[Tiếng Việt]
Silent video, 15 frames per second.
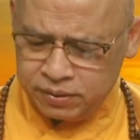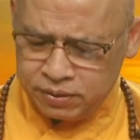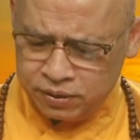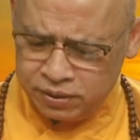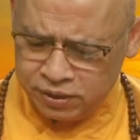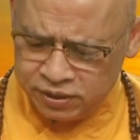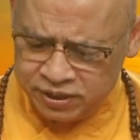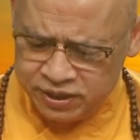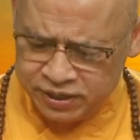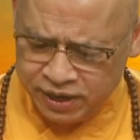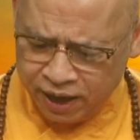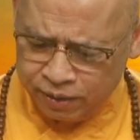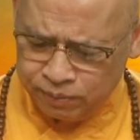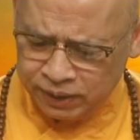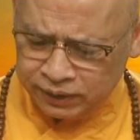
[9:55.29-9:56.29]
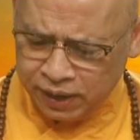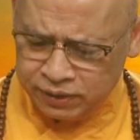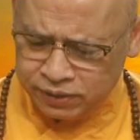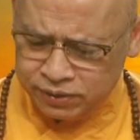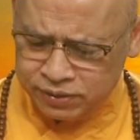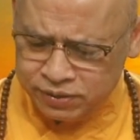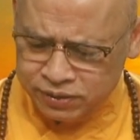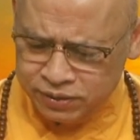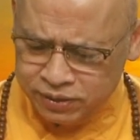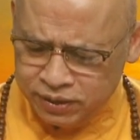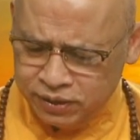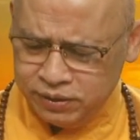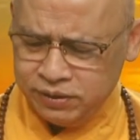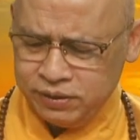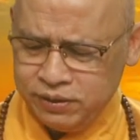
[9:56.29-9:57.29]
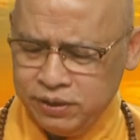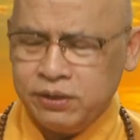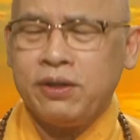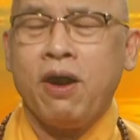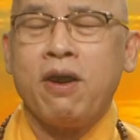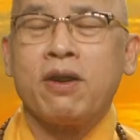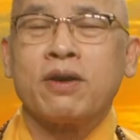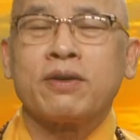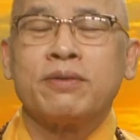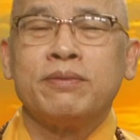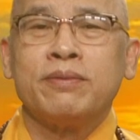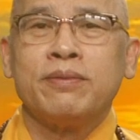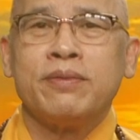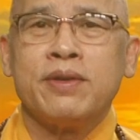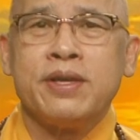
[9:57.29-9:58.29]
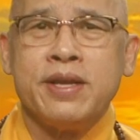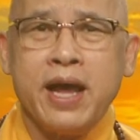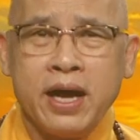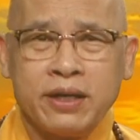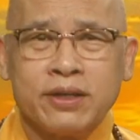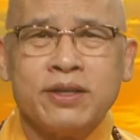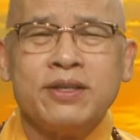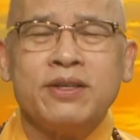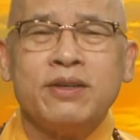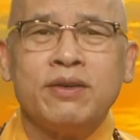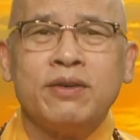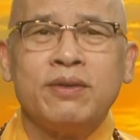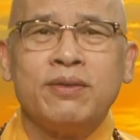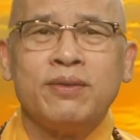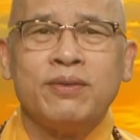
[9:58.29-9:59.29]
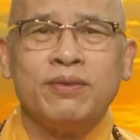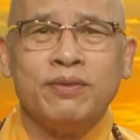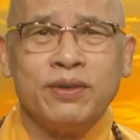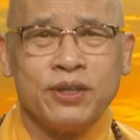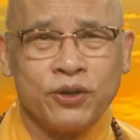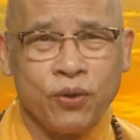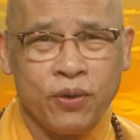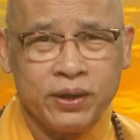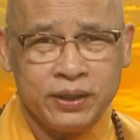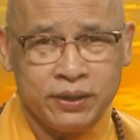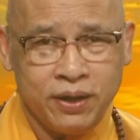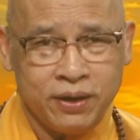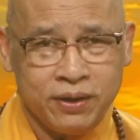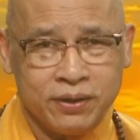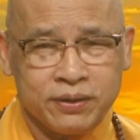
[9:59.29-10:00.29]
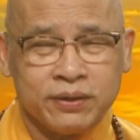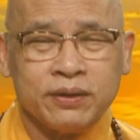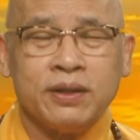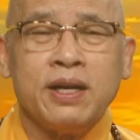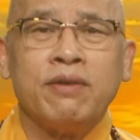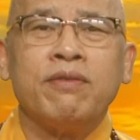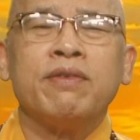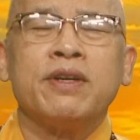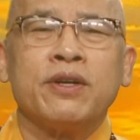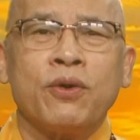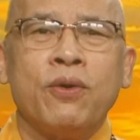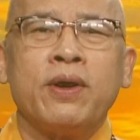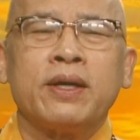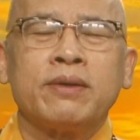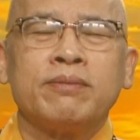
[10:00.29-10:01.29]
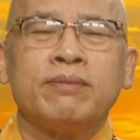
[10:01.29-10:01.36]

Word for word: cho đến khi nào mà ta chưa như thật giác tri vì ngột ở đời là vì ngột